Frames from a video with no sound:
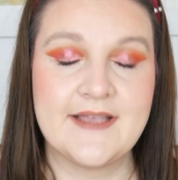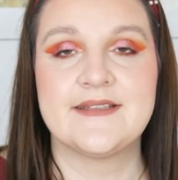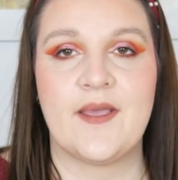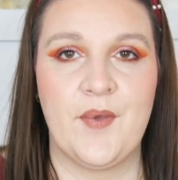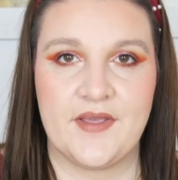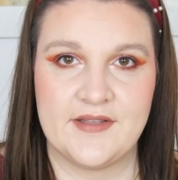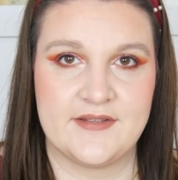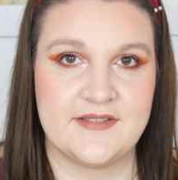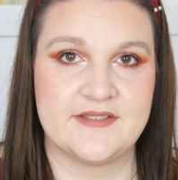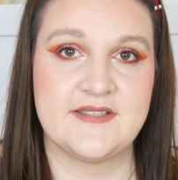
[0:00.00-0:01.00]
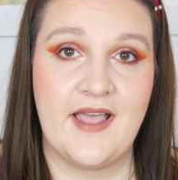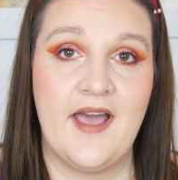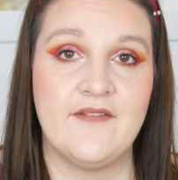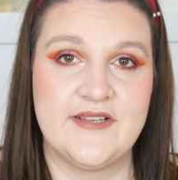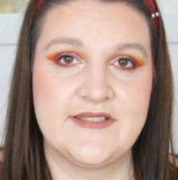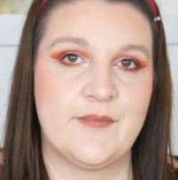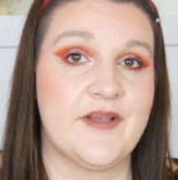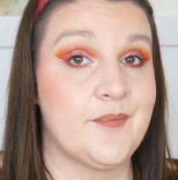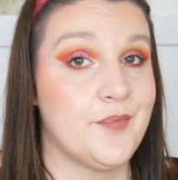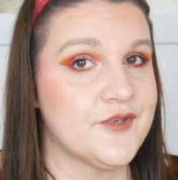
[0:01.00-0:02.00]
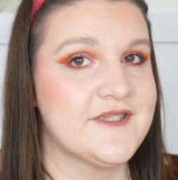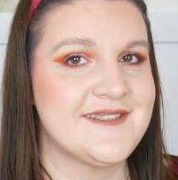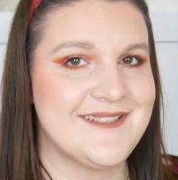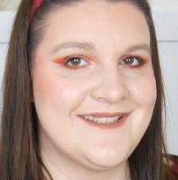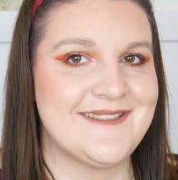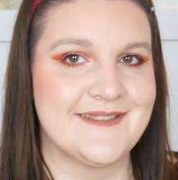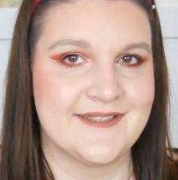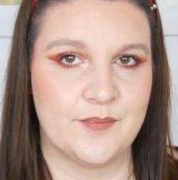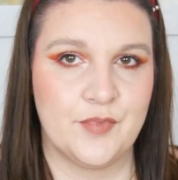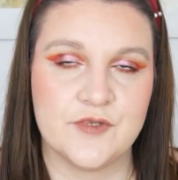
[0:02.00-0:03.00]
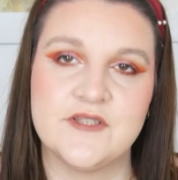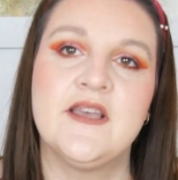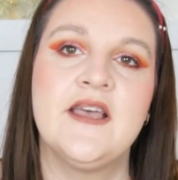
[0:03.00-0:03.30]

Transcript: es repariert nicht. Das Haar, wenn es einmal kaputt ist, ist es kaputt.